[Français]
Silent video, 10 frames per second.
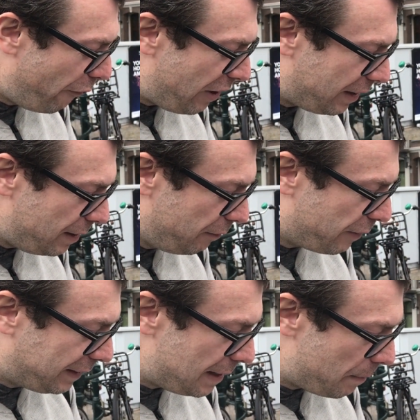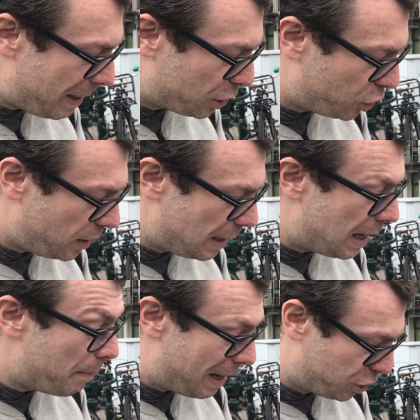ferries, 21 marchés,
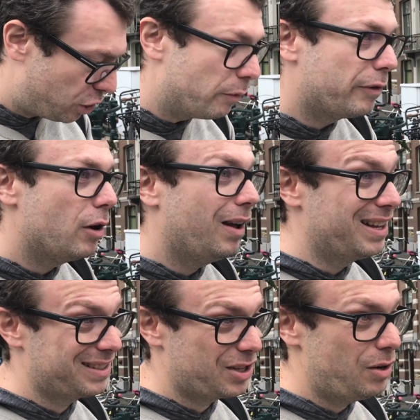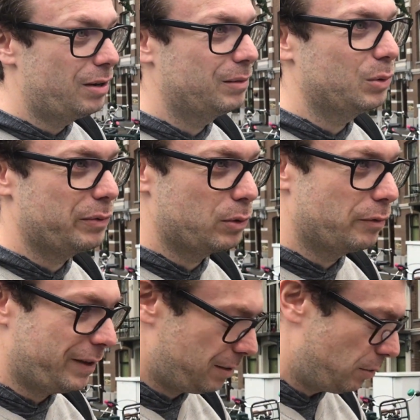1 marché aux fleurs, un seul, donc il faut
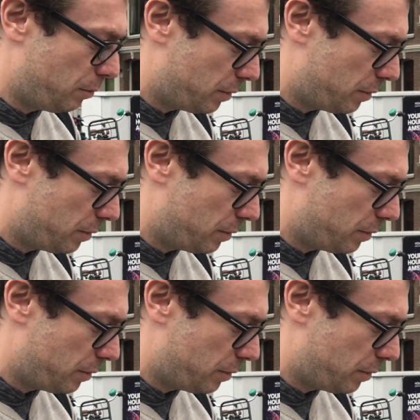qu'on fasse